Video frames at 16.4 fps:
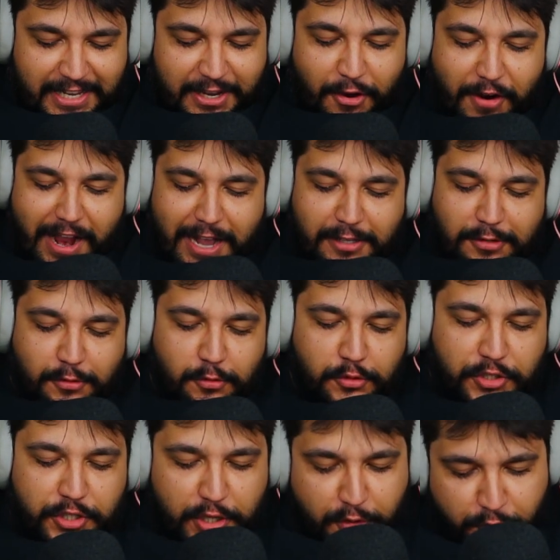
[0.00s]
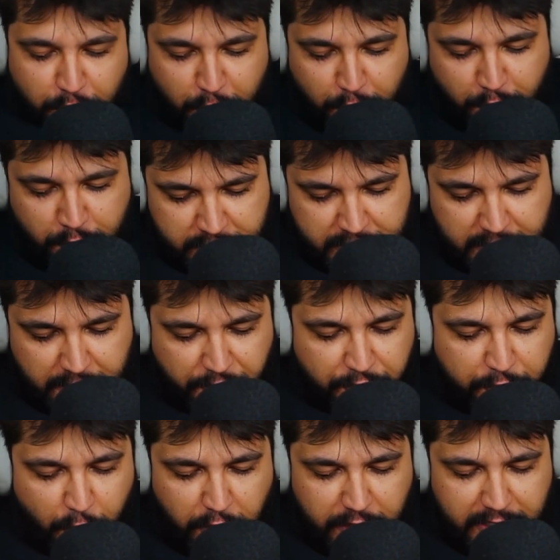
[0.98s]
que eu caso contigo, viu? Se
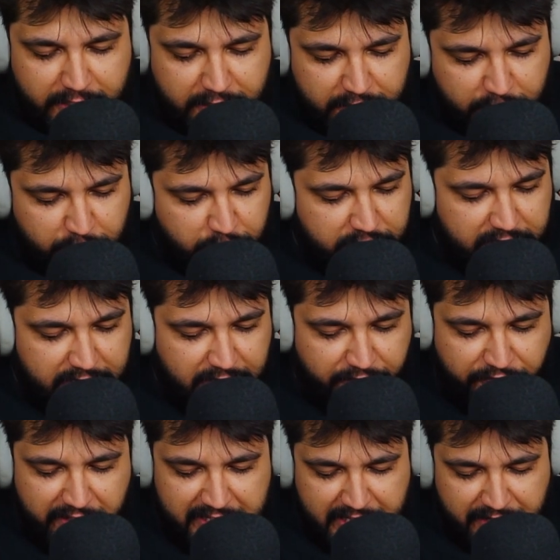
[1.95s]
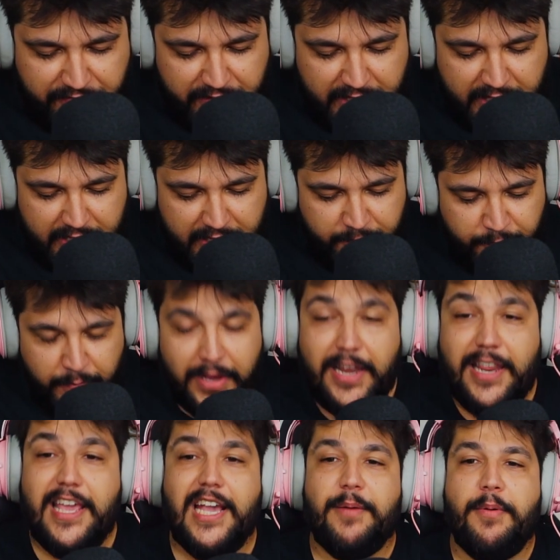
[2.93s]
foda-se o que você já fez na vida. Me
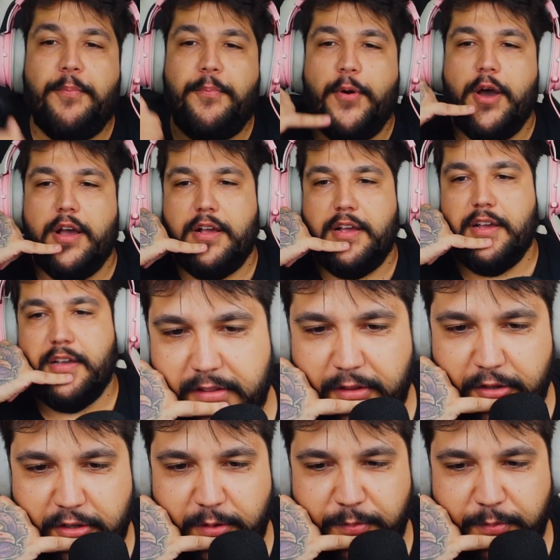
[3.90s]
liga, pipoca. Deus